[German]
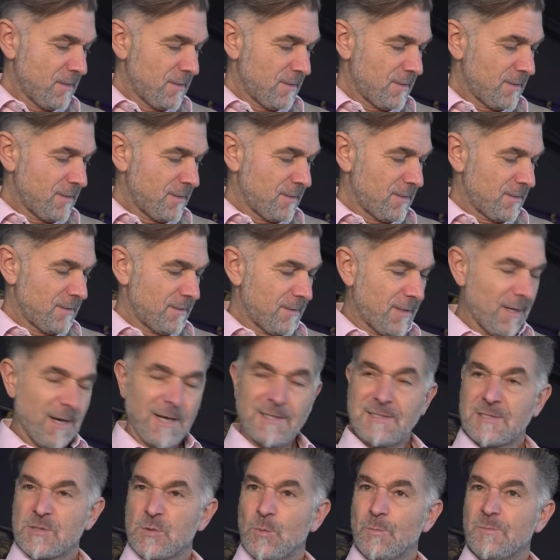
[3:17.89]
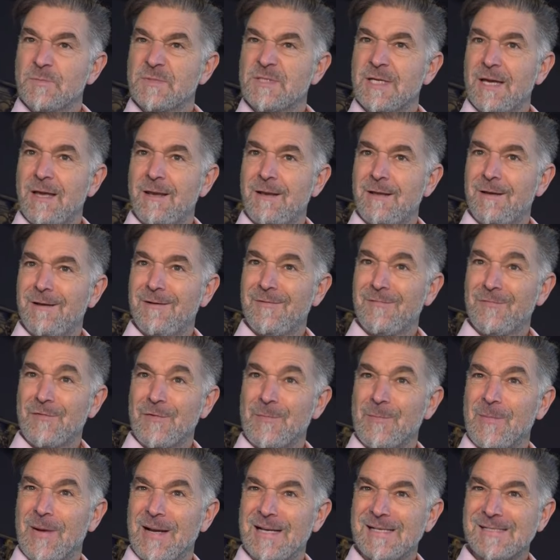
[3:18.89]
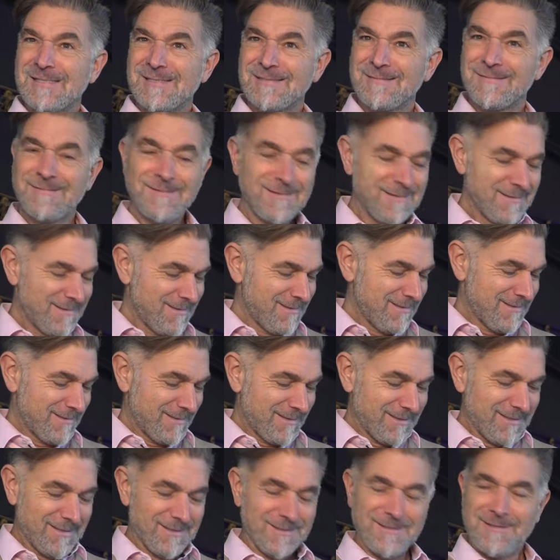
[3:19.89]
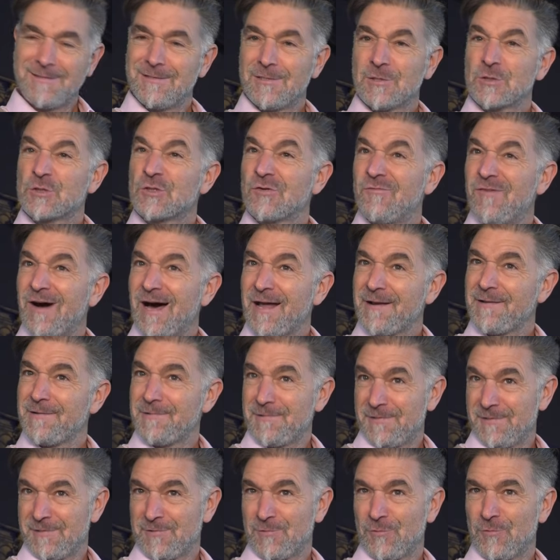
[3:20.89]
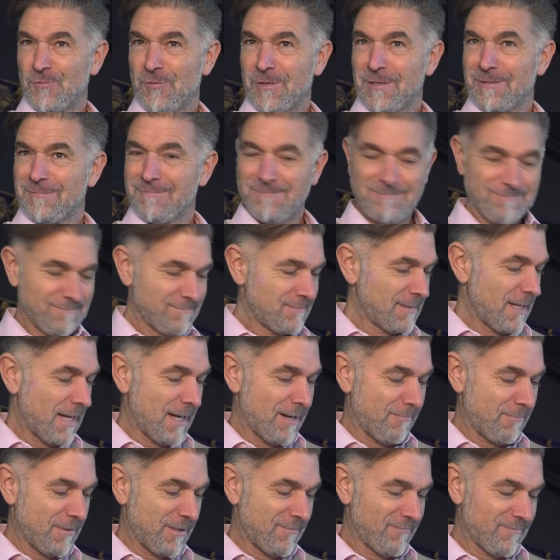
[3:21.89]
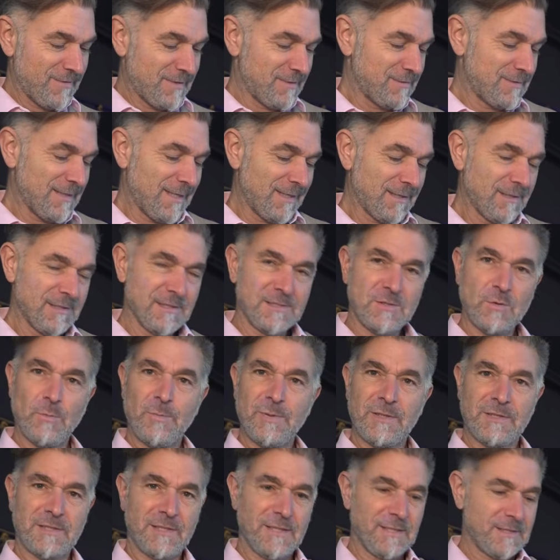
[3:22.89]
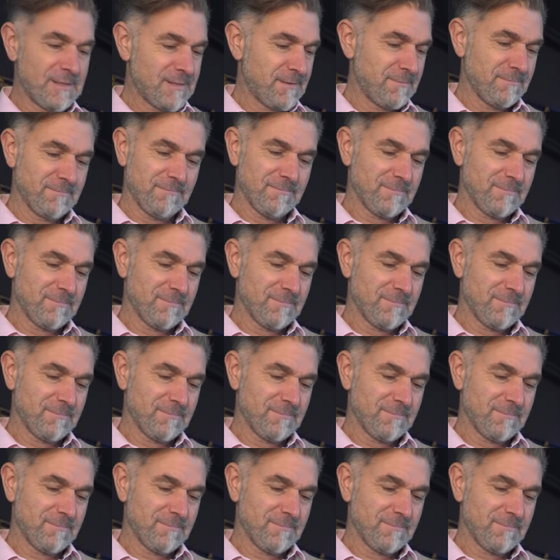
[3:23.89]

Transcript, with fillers: Äh, ein Suppenteller von Meißen, äh, Schwanendekor. Hammer. Wenn du darin eine Suppe kriegst,